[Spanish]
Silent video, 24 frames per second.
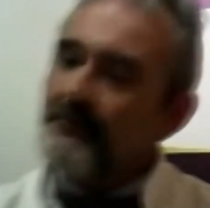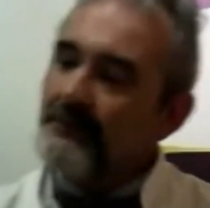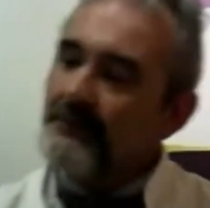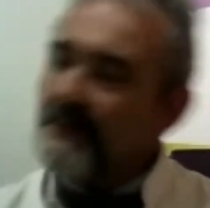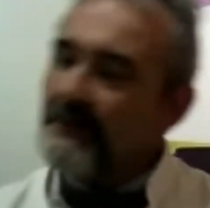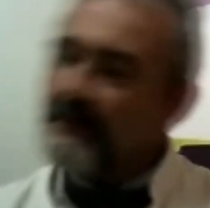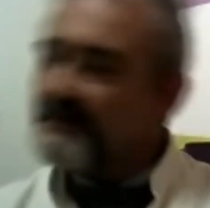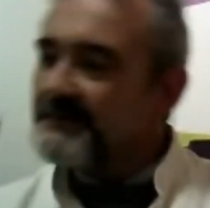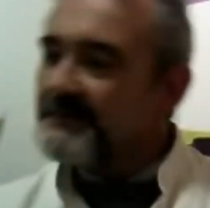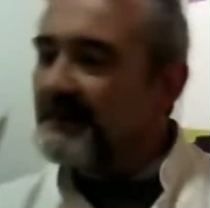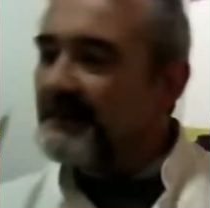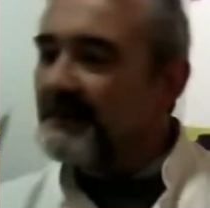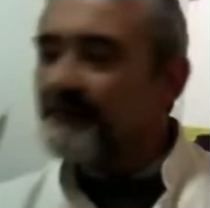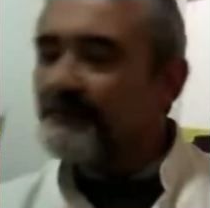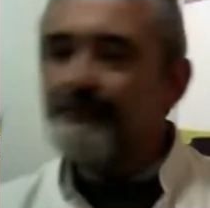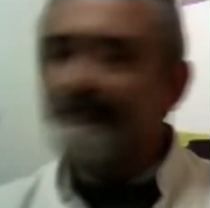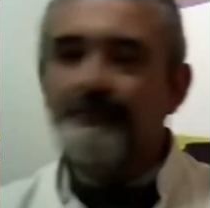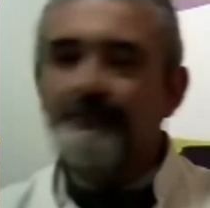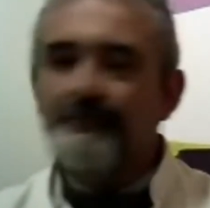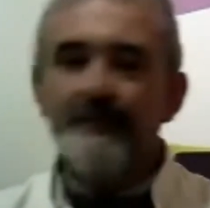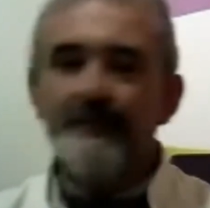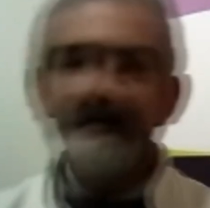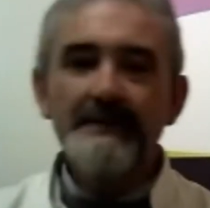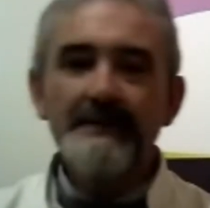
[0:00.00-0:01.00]
Y por otro lado
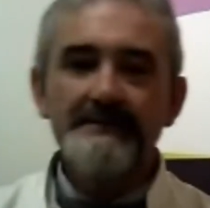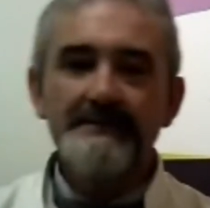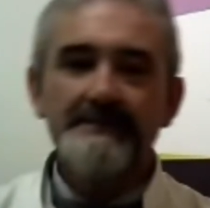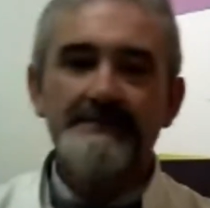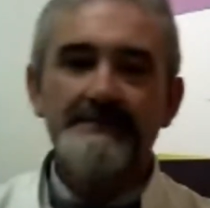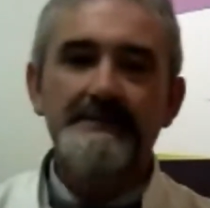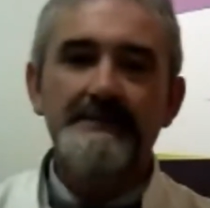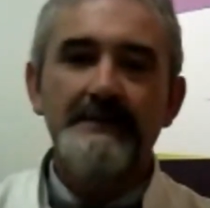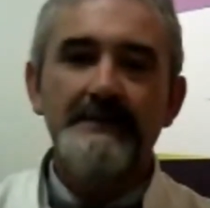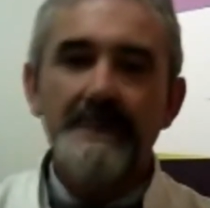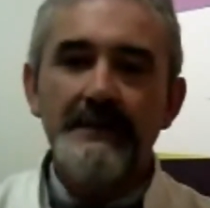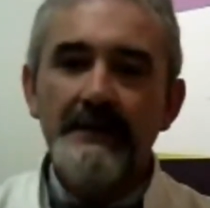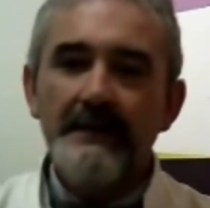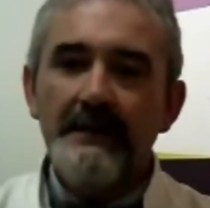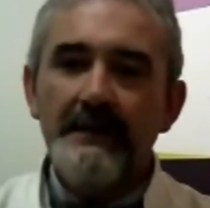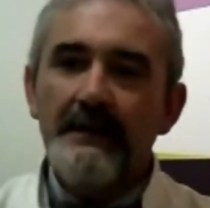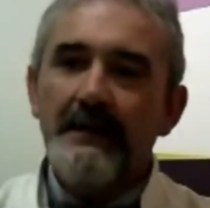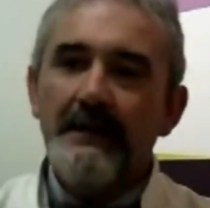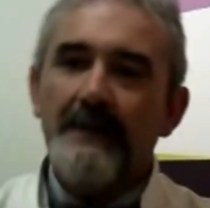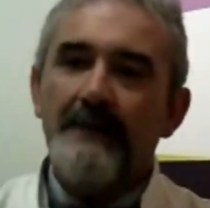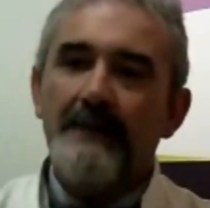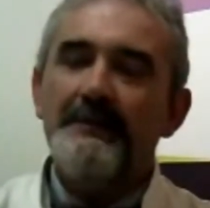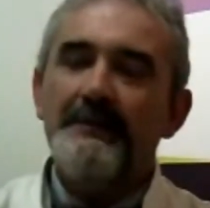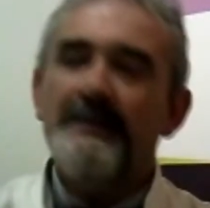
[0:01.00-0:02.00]
está la cultura,
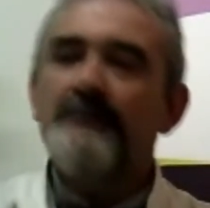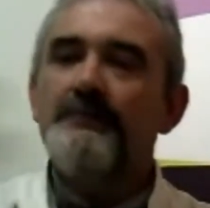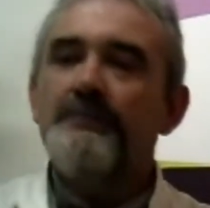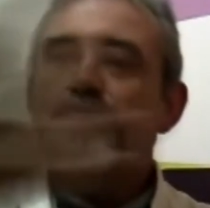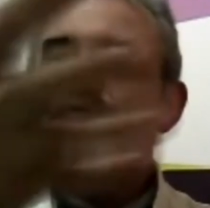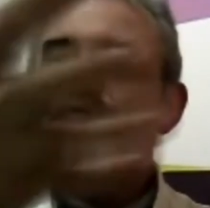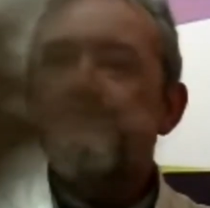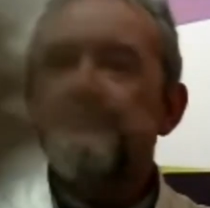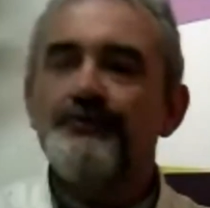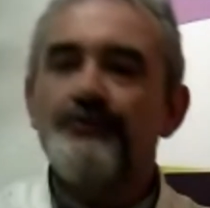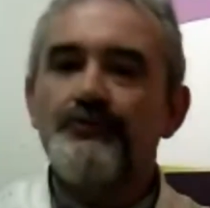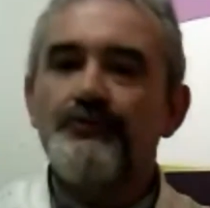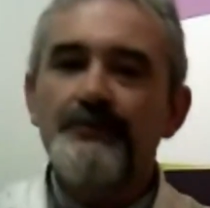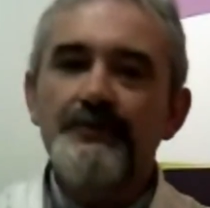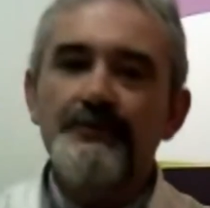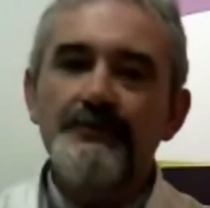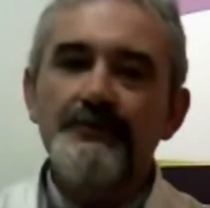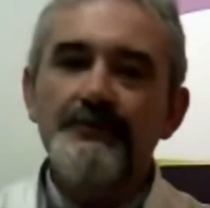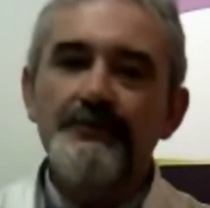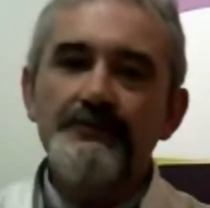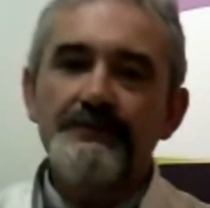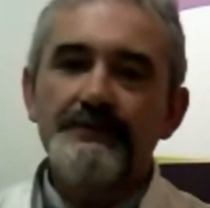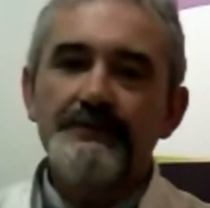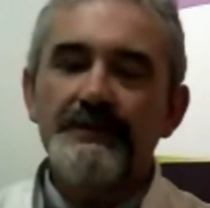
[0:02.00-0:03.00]
que mete mucho
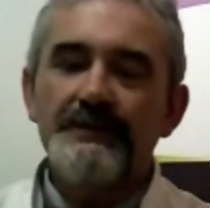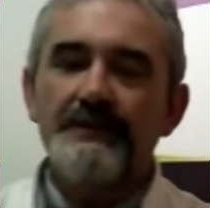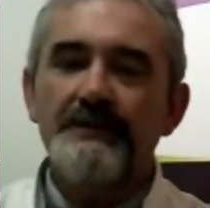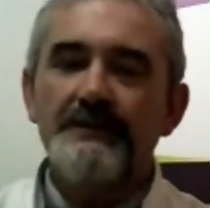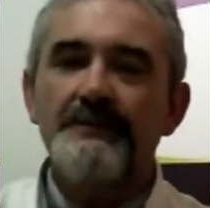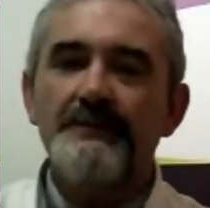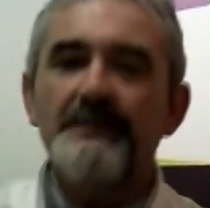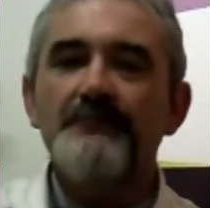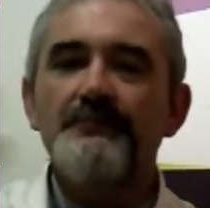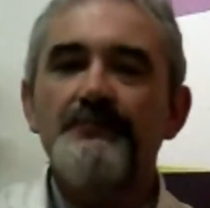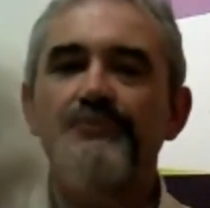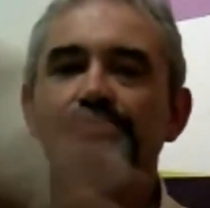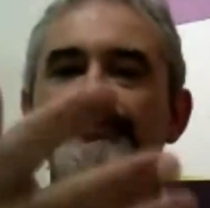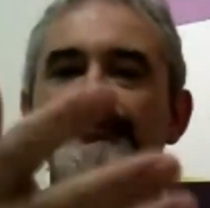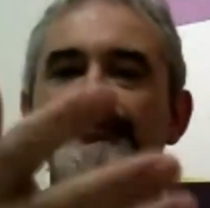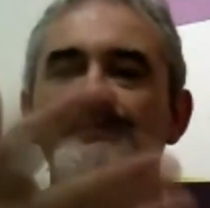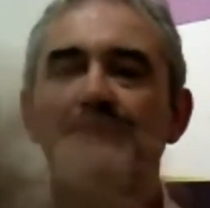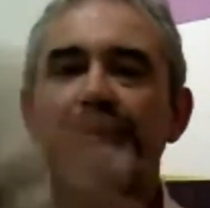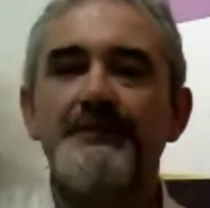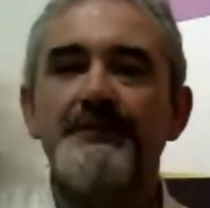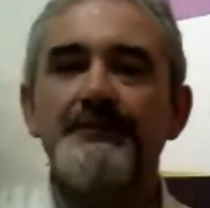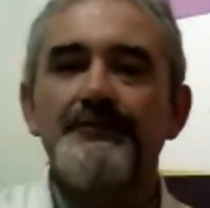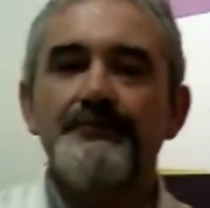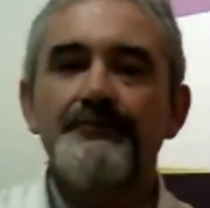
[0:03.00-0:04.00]
ruido y mete
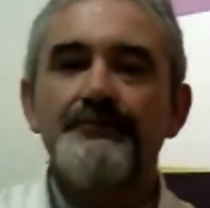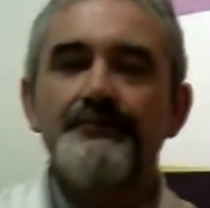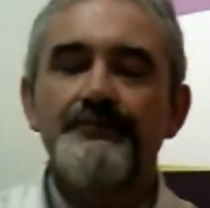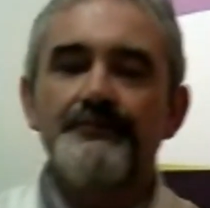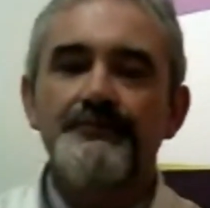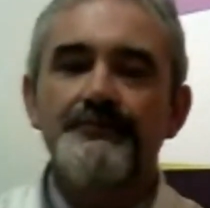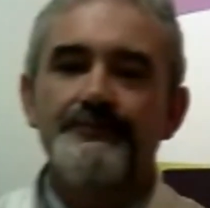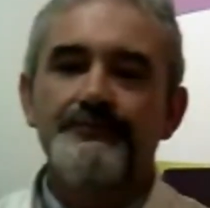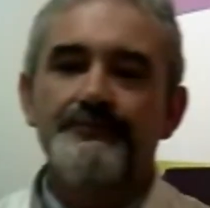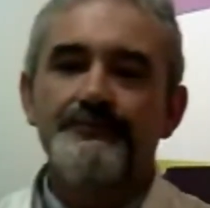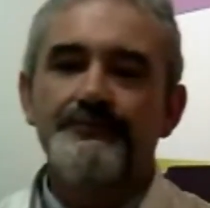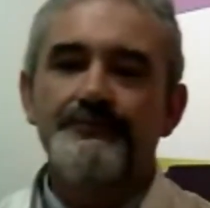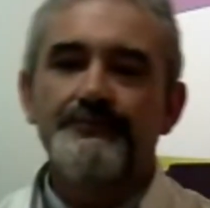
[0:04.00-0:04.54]
mucho miedo.